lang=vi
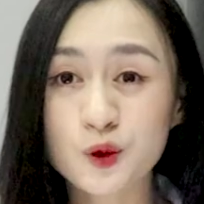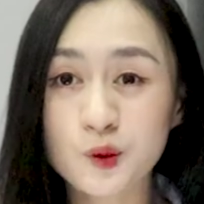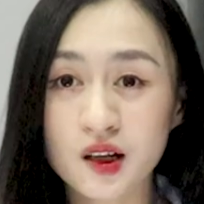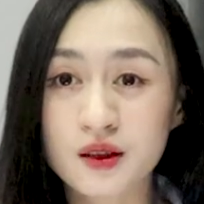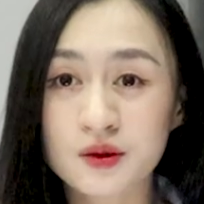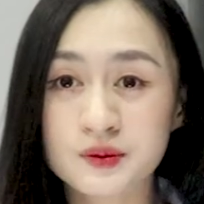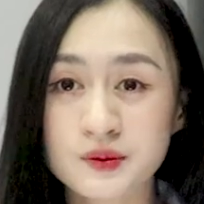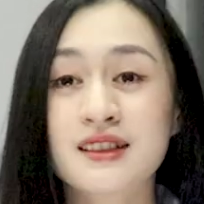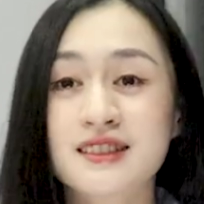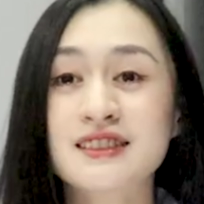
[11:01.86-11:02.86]
dụng cơ.
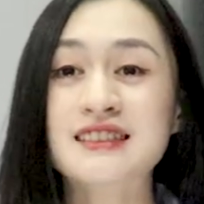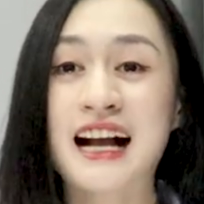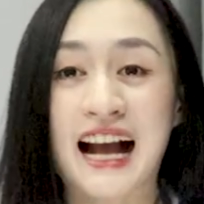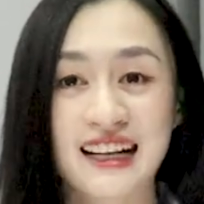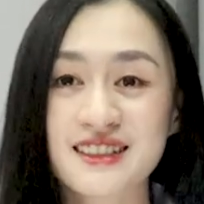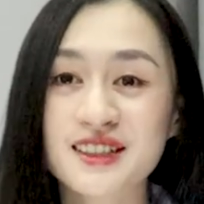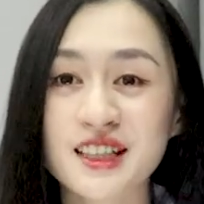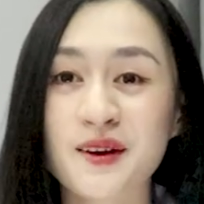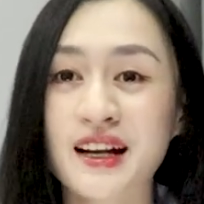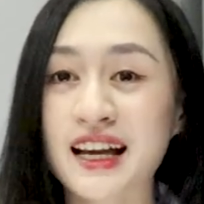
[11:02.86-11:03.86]
Cứ hài hước
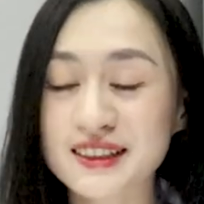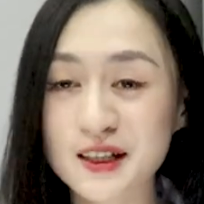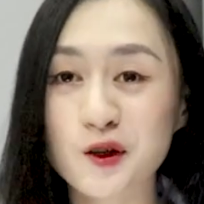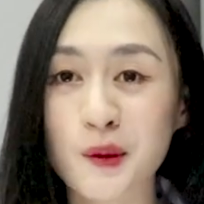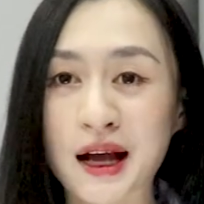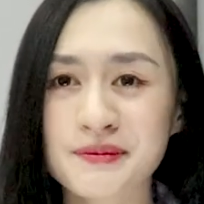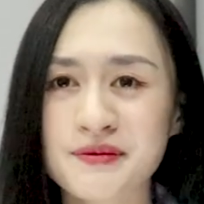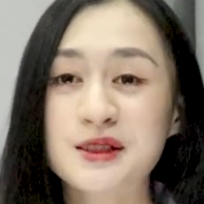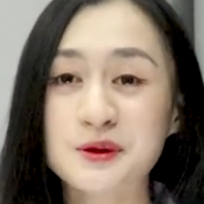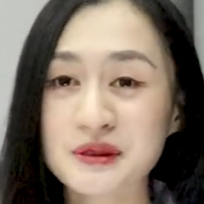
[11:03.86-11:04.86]
theo cái cách riêng của bạn.
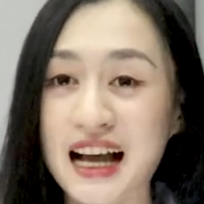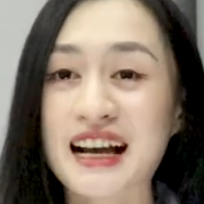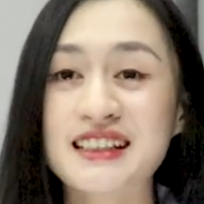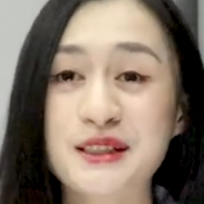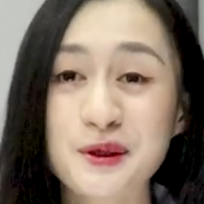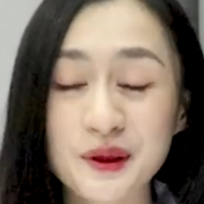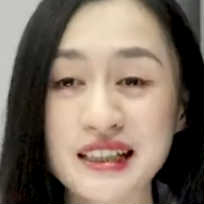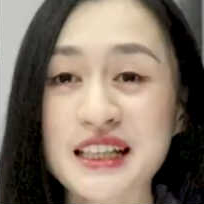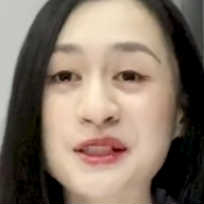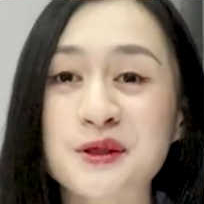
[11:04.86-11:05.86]
Chúng ta thì đôi
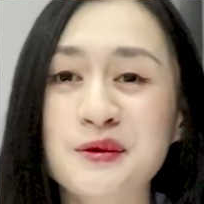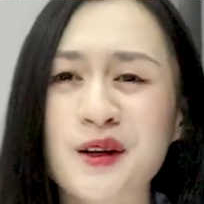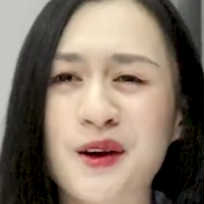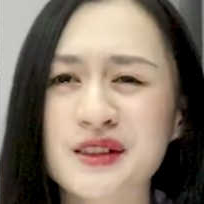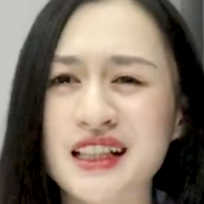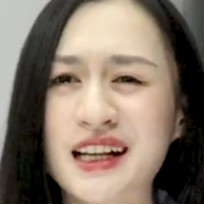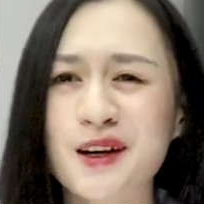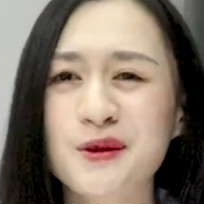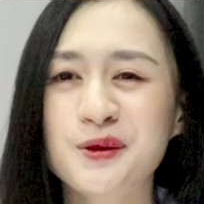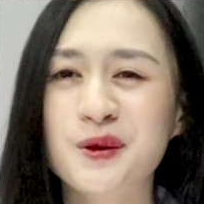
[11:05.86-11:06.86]
khi cũng có những cái
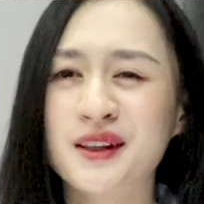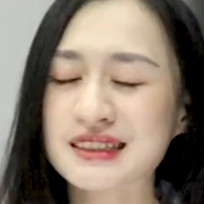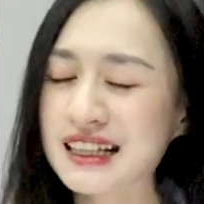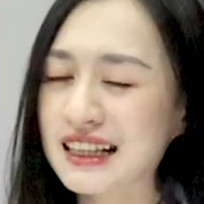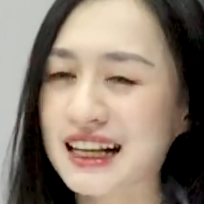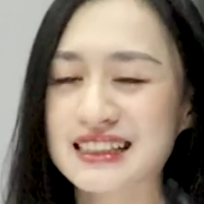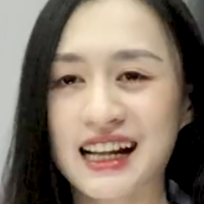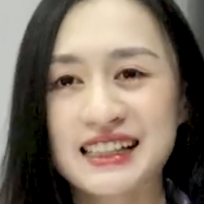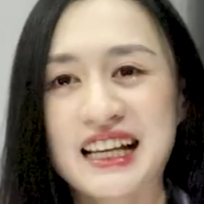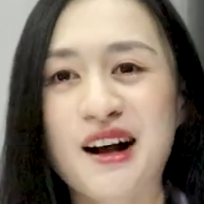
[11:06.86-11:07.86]
câu đùa rất là
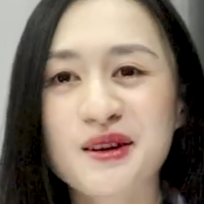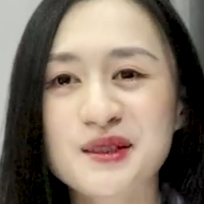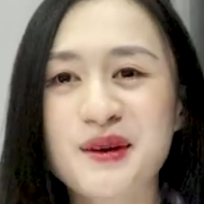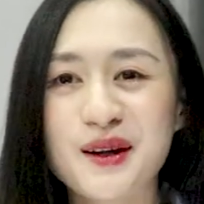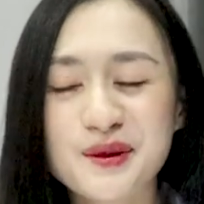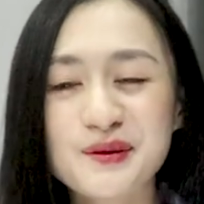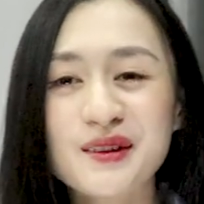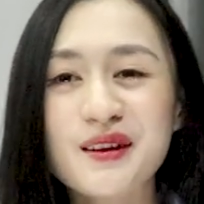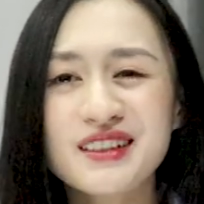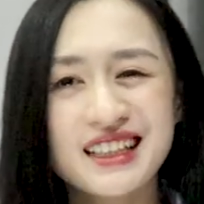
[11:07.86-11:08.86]
nhạt nhẽo nhưng mà cũng
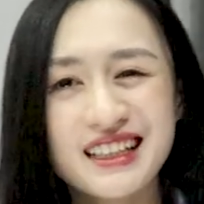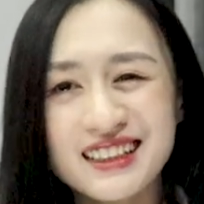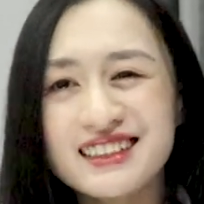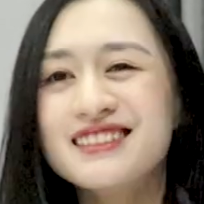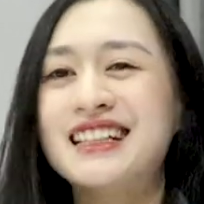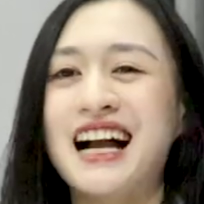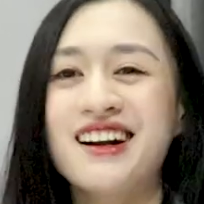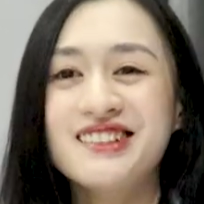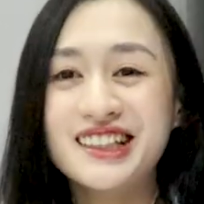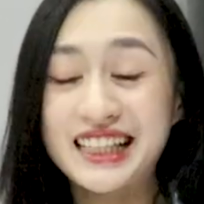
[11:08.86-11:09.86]
khiến người khác
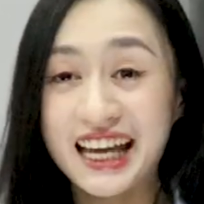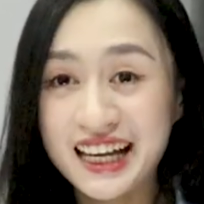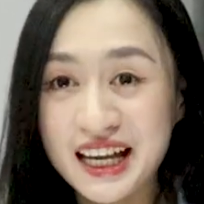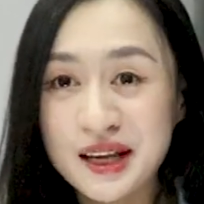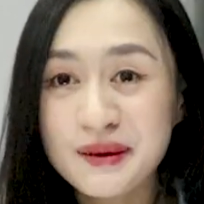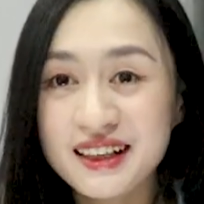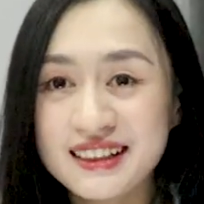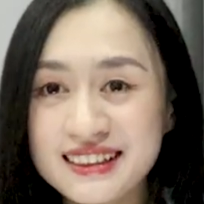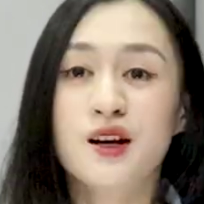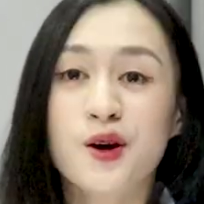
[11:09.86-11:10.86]
cười té ghế mà.
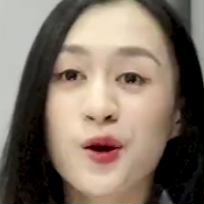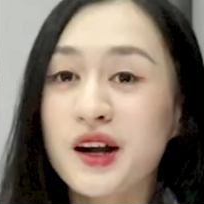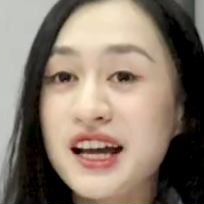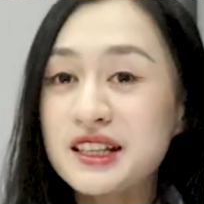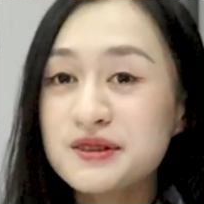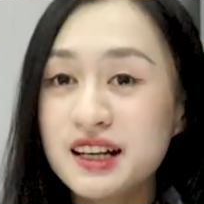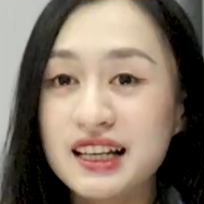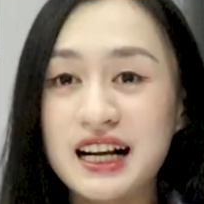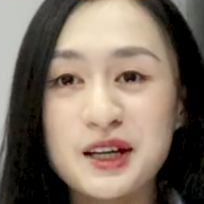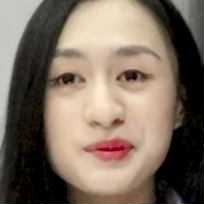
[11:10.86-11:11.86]
Ok, như vậy
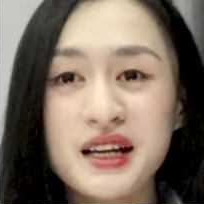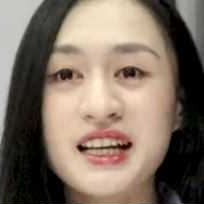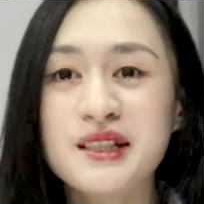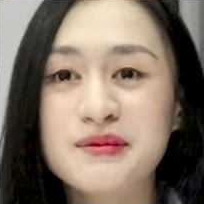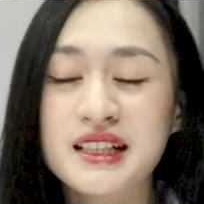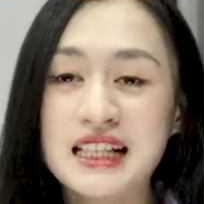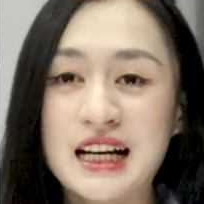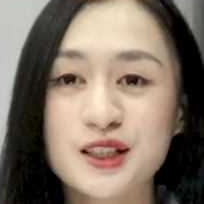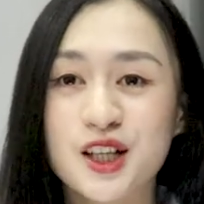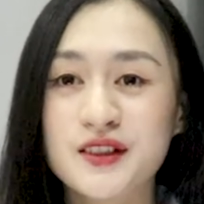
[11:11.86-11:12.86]
là ngày hôm nay thì mình
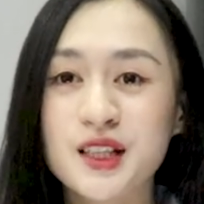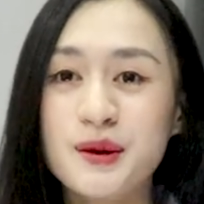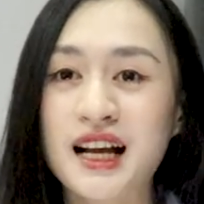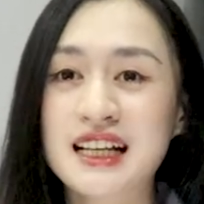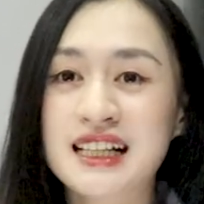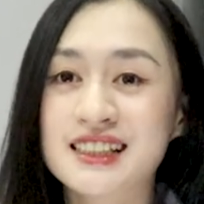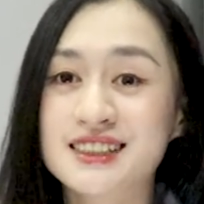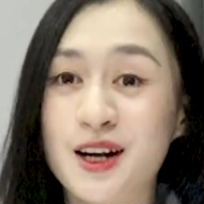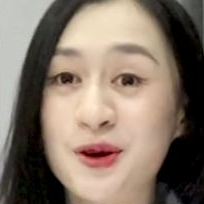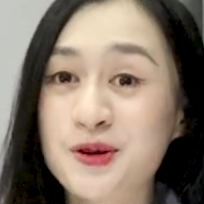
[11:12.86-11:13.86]
đã nói với các bạn
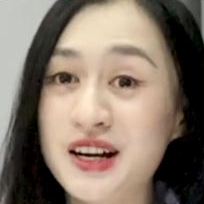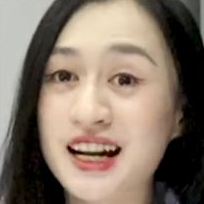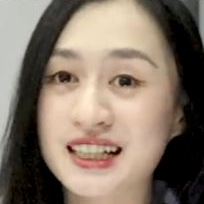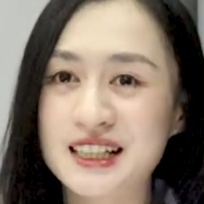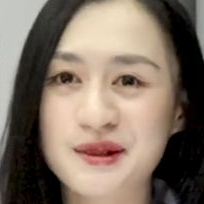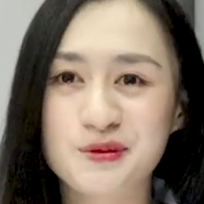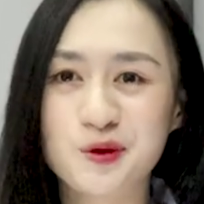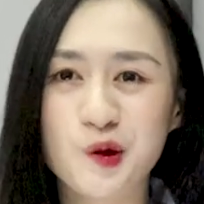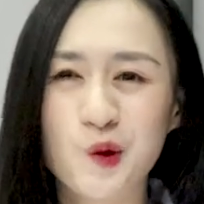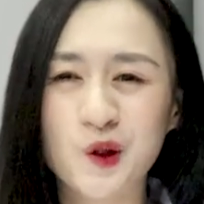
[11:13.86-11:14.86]
6 đặc điểm
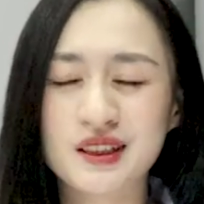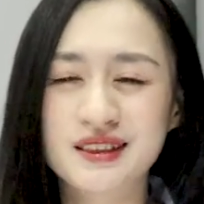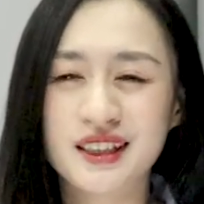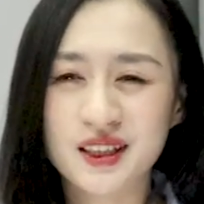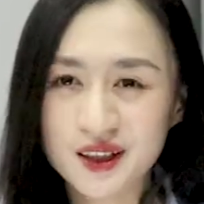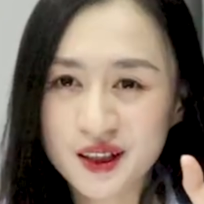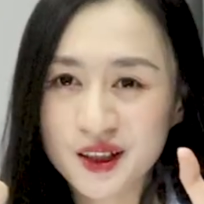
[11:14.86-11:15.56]
của một người